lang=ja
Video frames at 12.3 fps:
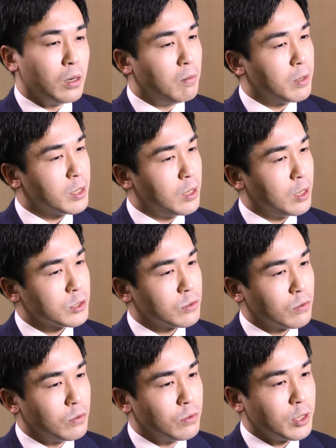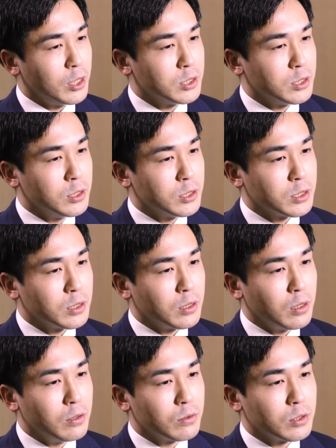あんまりなんかそこを大事にし
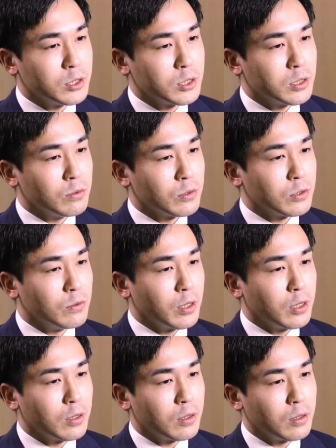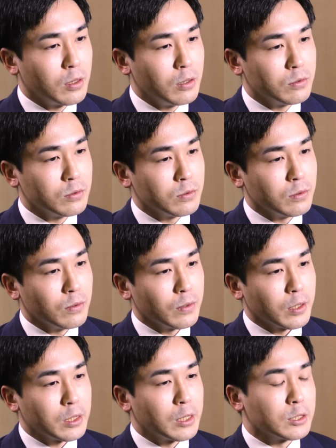ている棋士の人は減ってるよう
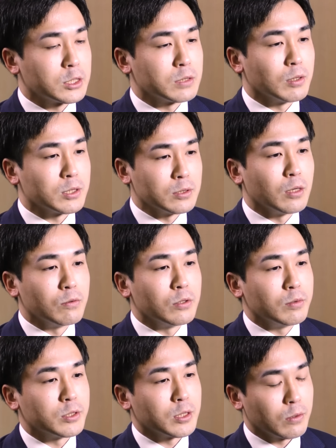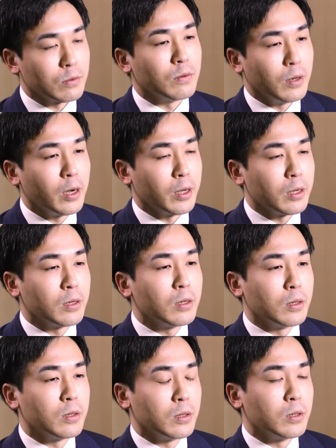な気がしますね振り飛車とは。はい
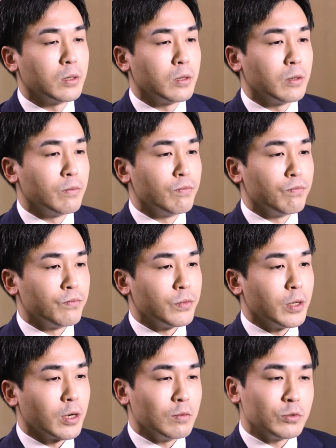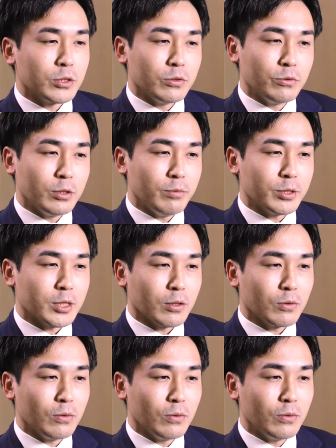なんかむしろ振り飛車
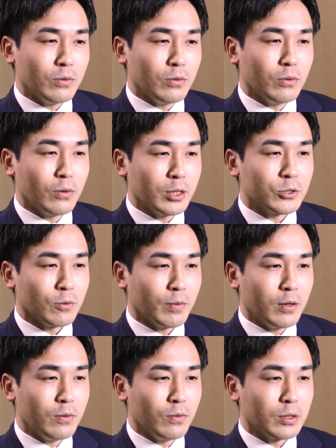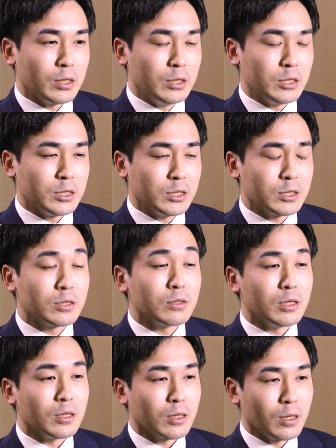党の方が序盤を気にしす
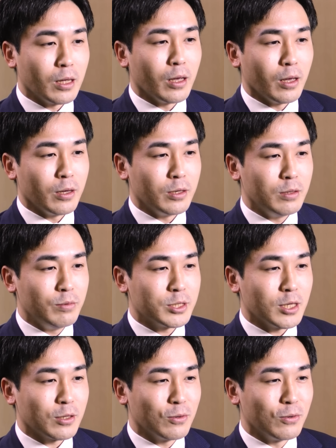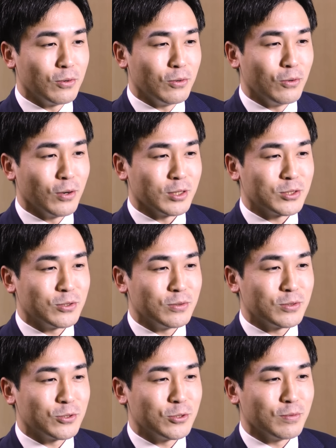ぎて居飛車党の方が
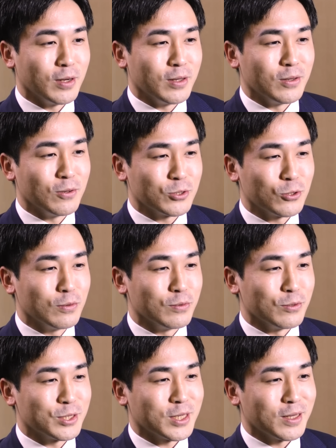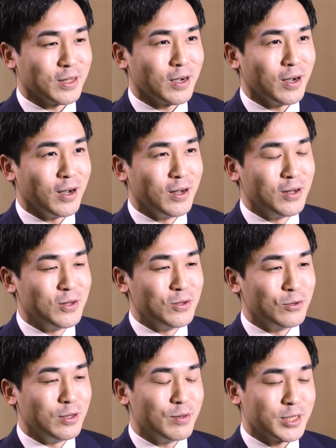中終盤の勝負の仕方が
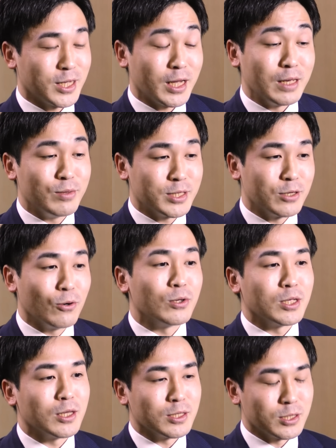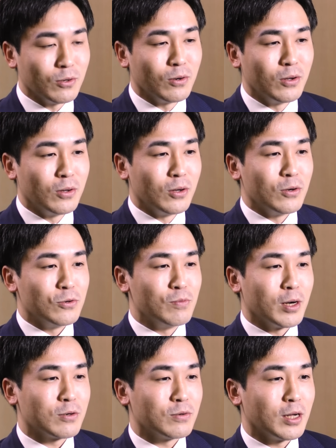振り飛車対居飛車においてですよう
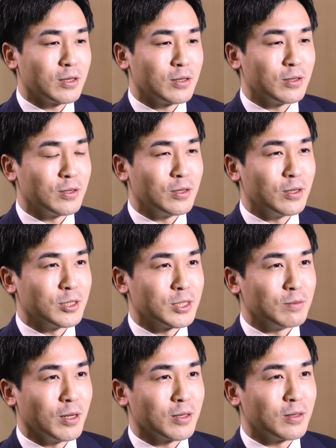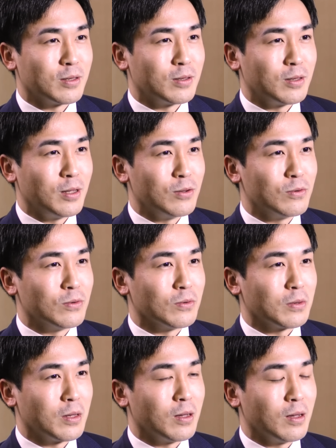まくなってしまっている
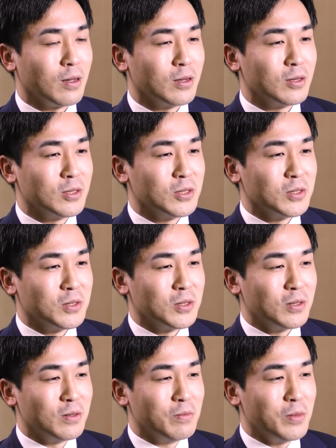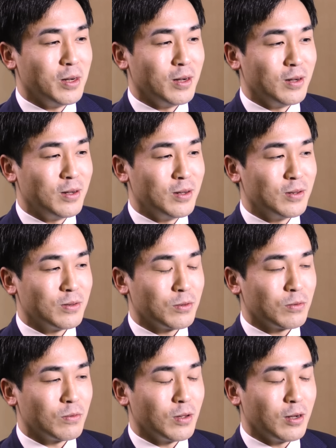のでま
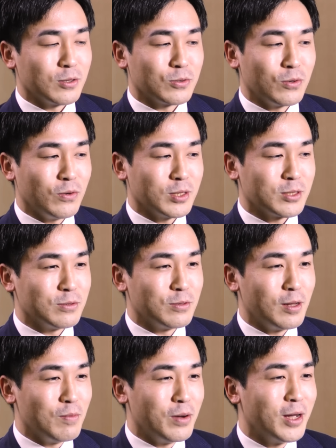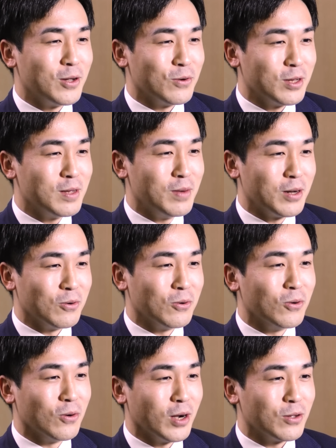あだからそれは数年前より今の
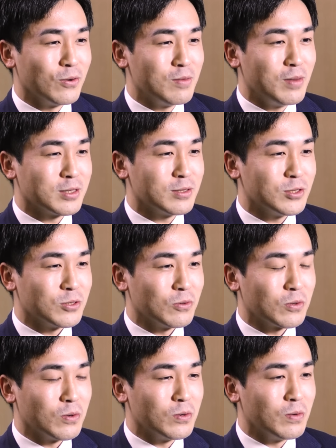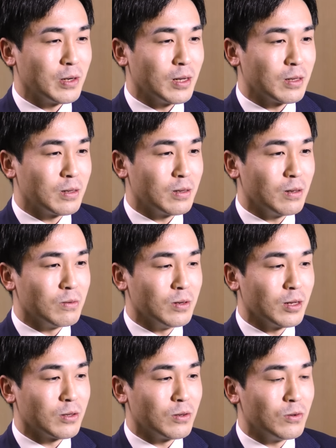方がよりまずい状況にはなってる
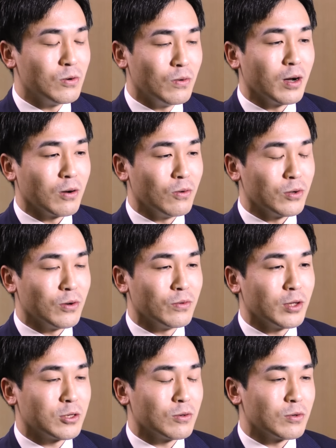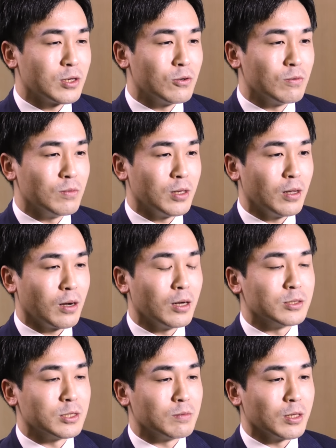なっていうのはこういろんな人の寄付見て
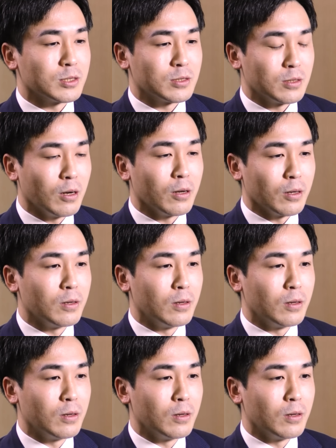感じます。はい、